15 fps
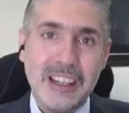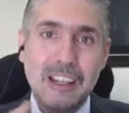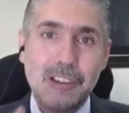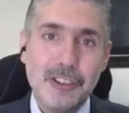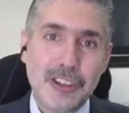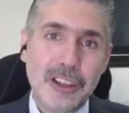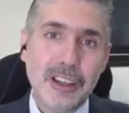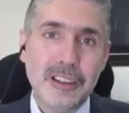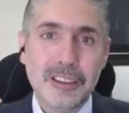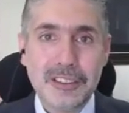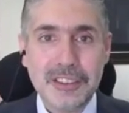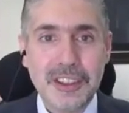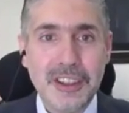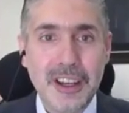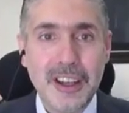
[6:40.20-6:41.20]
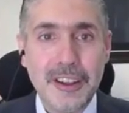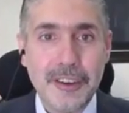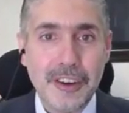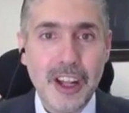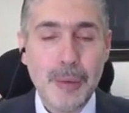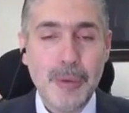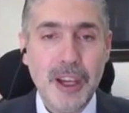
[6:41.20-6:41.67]
الجيل الصناعي
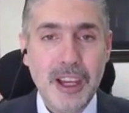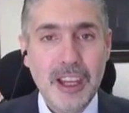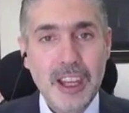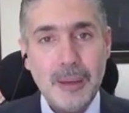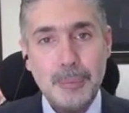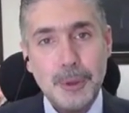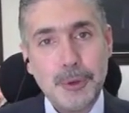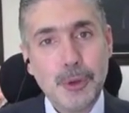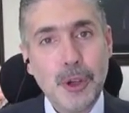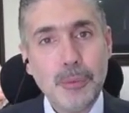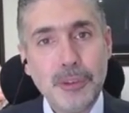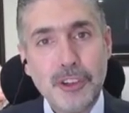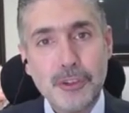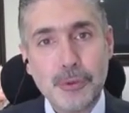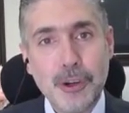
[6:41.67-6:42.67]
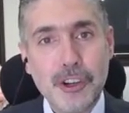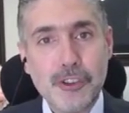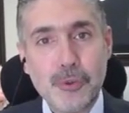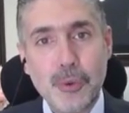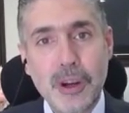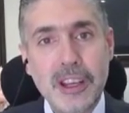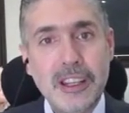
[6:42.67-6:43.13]
الرابع بده يمشي شوي
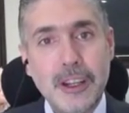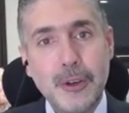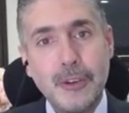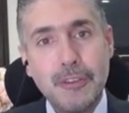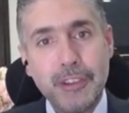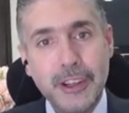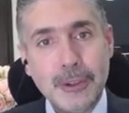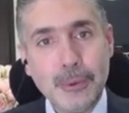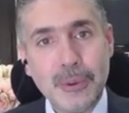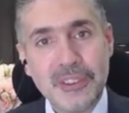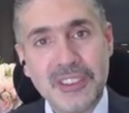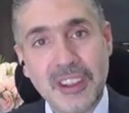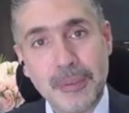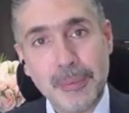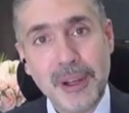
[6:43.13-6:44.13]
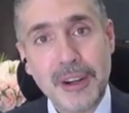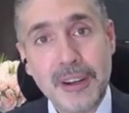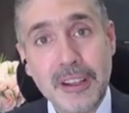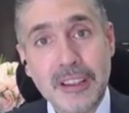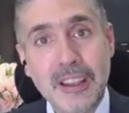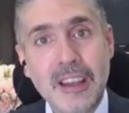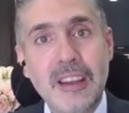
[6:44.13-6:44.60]
شوي لانه في عنده استثمارات
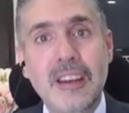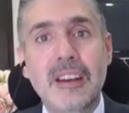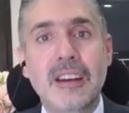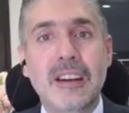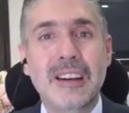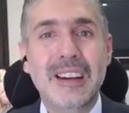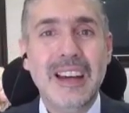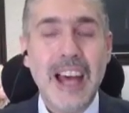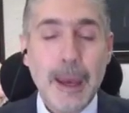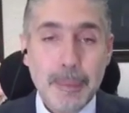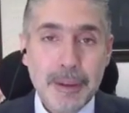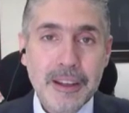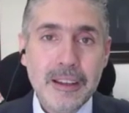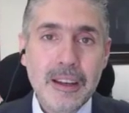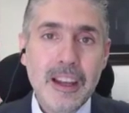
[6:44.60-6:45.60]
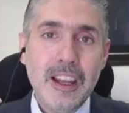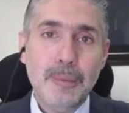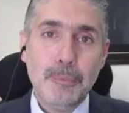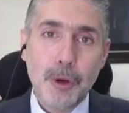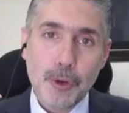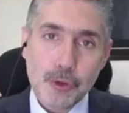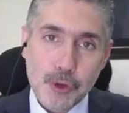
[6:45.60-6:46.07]
قبل آه،
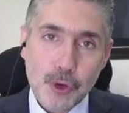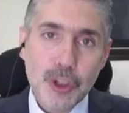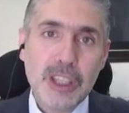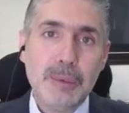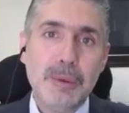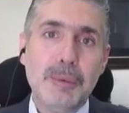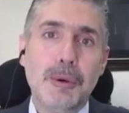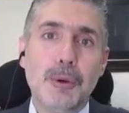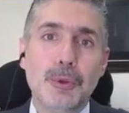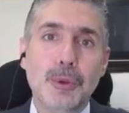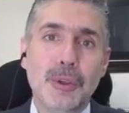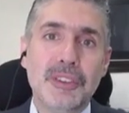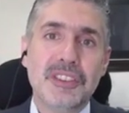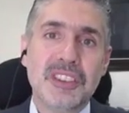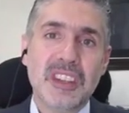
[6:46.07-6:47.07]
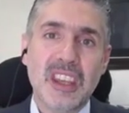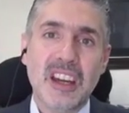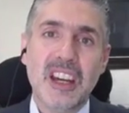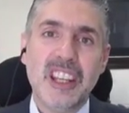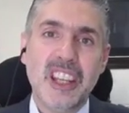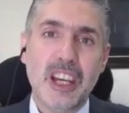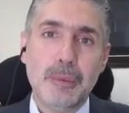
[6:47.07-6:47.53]
موجوده بموضوع
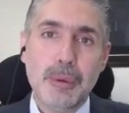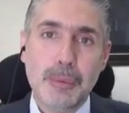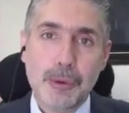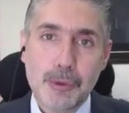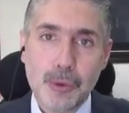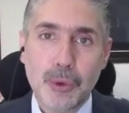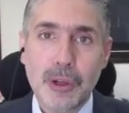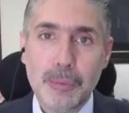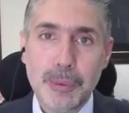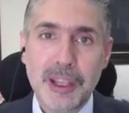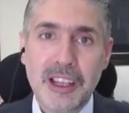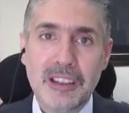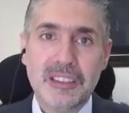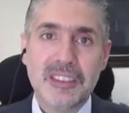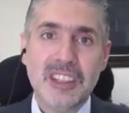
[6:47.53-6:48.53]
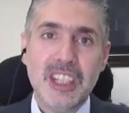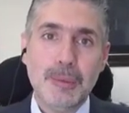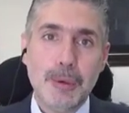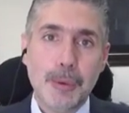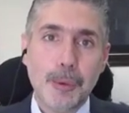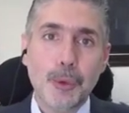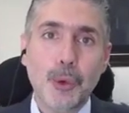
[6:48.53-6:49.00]
السكادا بموضوع البي ال سي
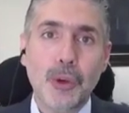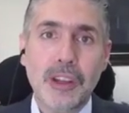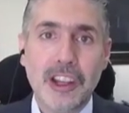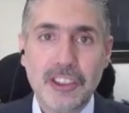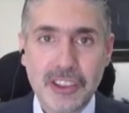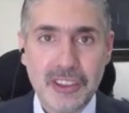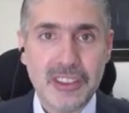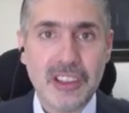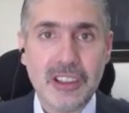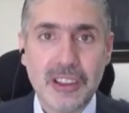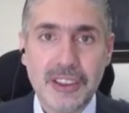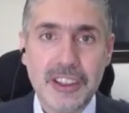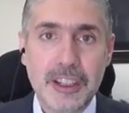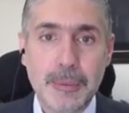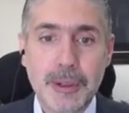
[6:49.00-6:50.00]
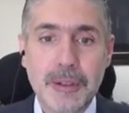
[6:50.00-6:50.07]
بموضوع الاجهزه القديمه